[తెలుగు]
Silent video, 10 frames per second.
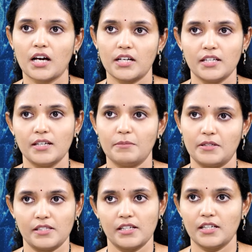ఆర్డీఏ
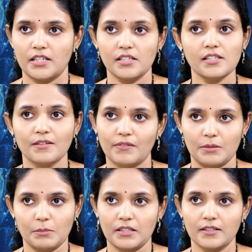పర్సెంటేజెస్
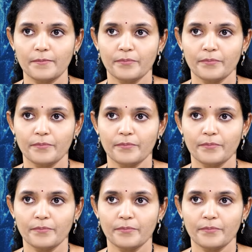ఇవన్నమాట